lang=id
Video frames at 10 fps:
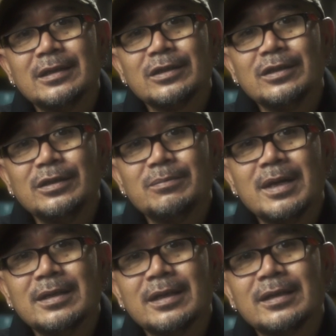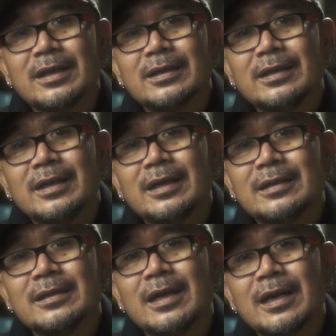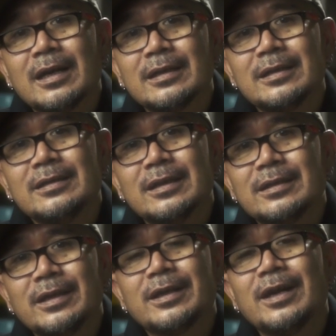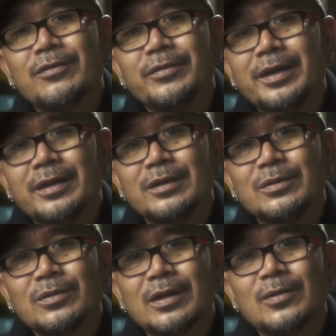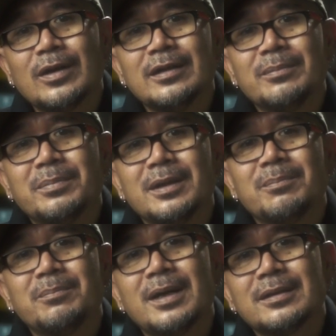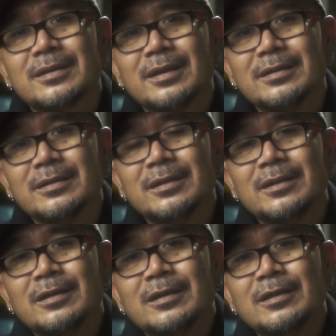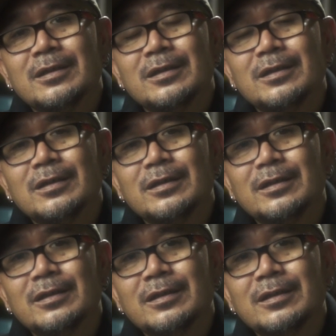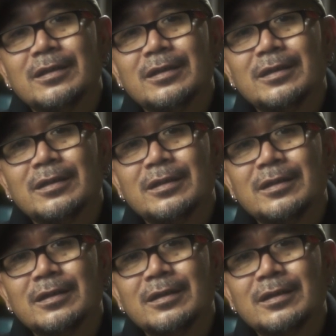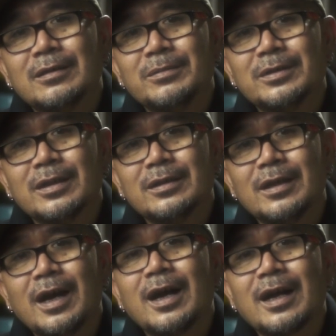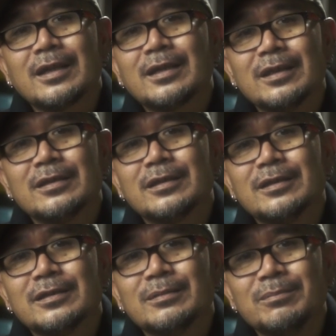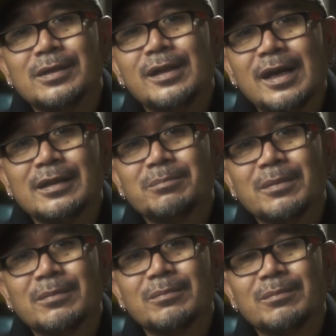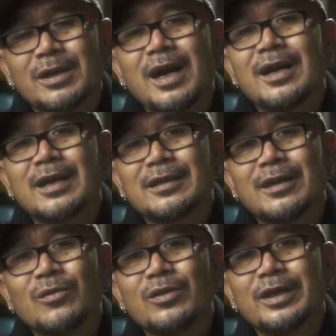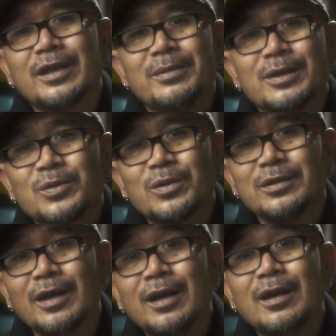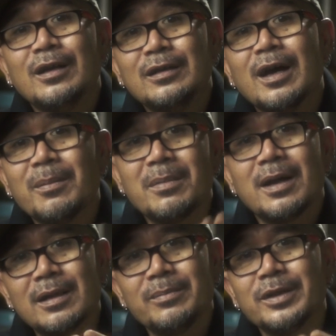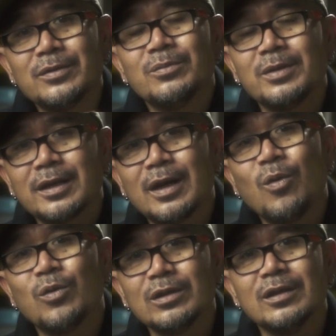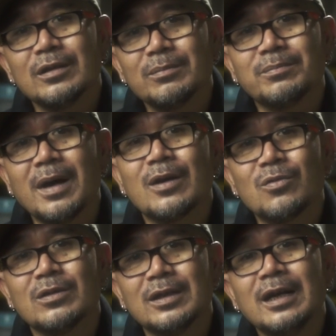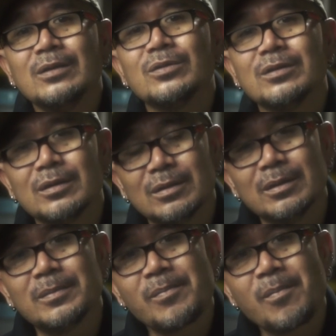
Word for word: di badan latihan tenaga kerja TKW itu kalau ada pelepasan uh, misalnya angkatan ke-9 berangkat ke Korea besoknya nah malamnya itu mereka order panggung dangdut gitu loh